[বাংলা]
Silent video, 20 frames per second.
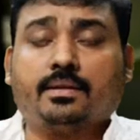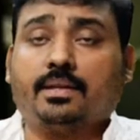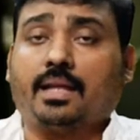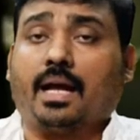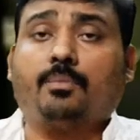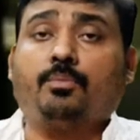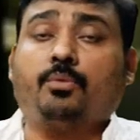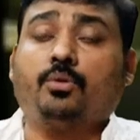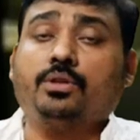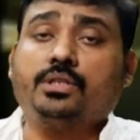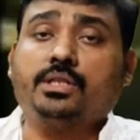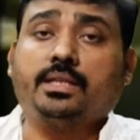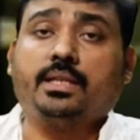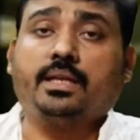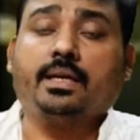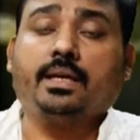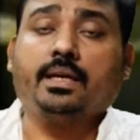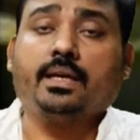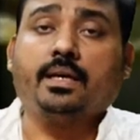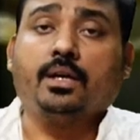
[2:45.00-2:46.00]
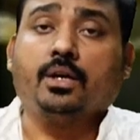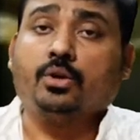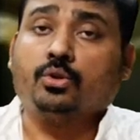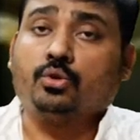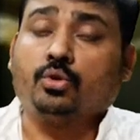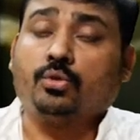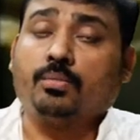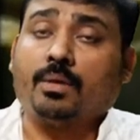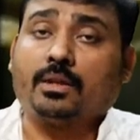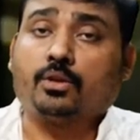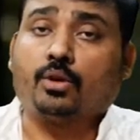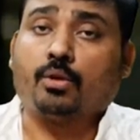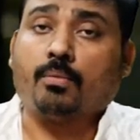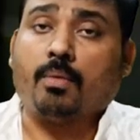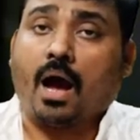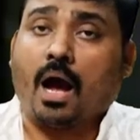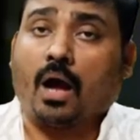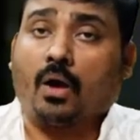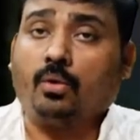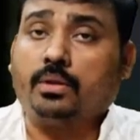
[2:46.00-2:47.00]
তার পরিচিতি শুধুমাত্র
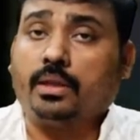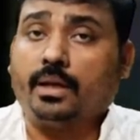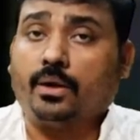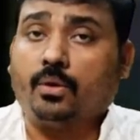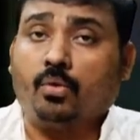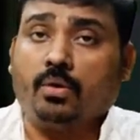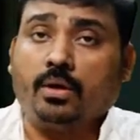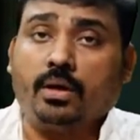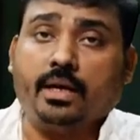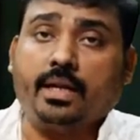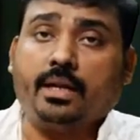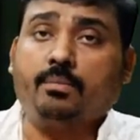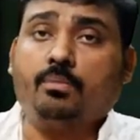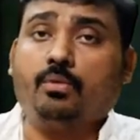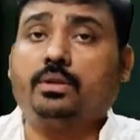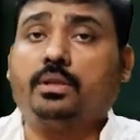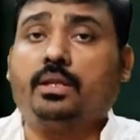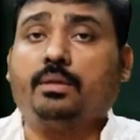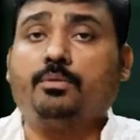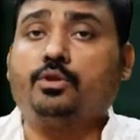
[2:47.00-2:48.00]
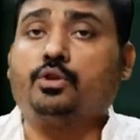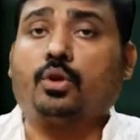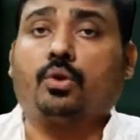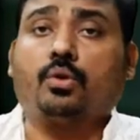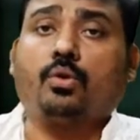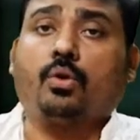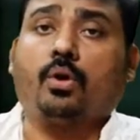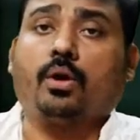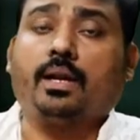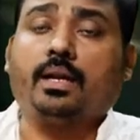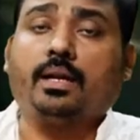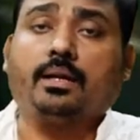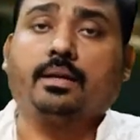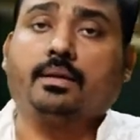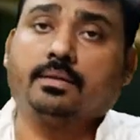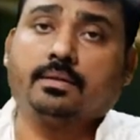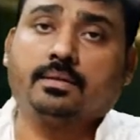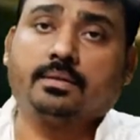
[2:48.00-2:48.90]
ভারতের গণ্ডির মধ্যে বিচরণ করেনি